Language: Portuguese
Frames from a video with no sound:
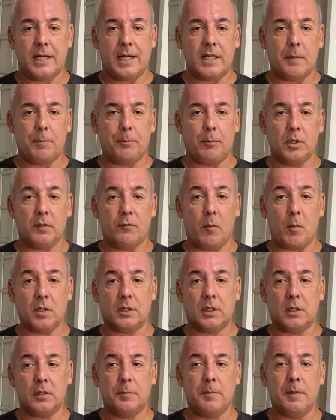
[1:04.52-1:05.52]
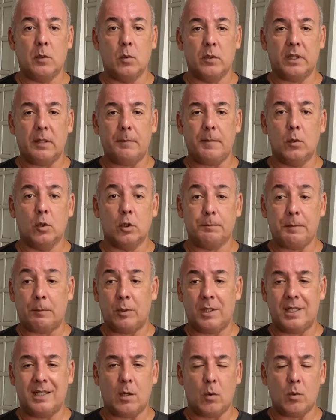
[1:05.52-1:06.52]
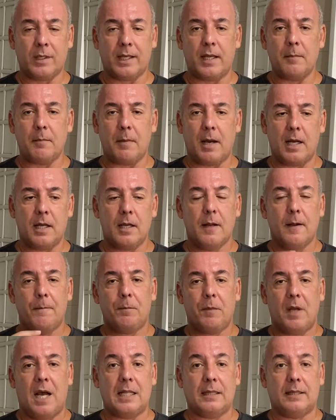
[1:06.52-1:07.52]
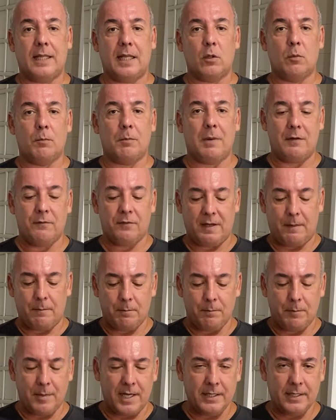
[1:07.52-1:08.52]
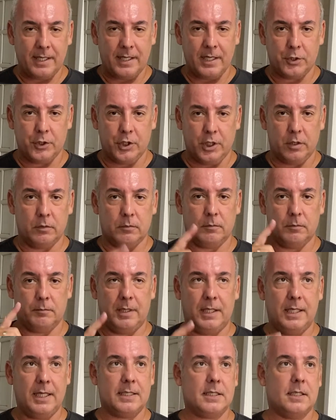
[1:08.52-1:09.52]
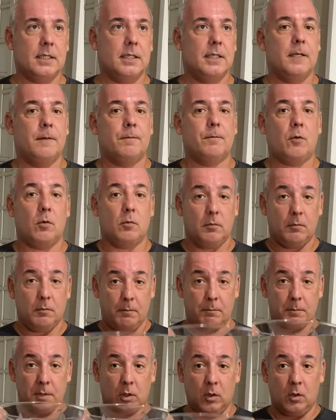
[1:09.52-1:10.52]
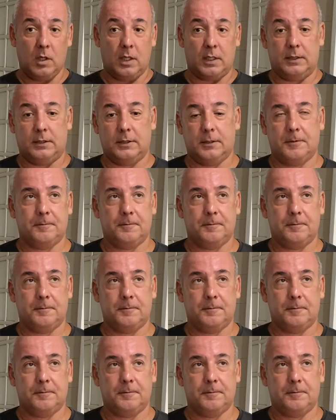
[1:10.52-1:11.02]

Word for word: E aí depois eu vou botando de minuto em minuto para poder não queimar até não, ficar bem derretido, beleza? Então, micro-ondas.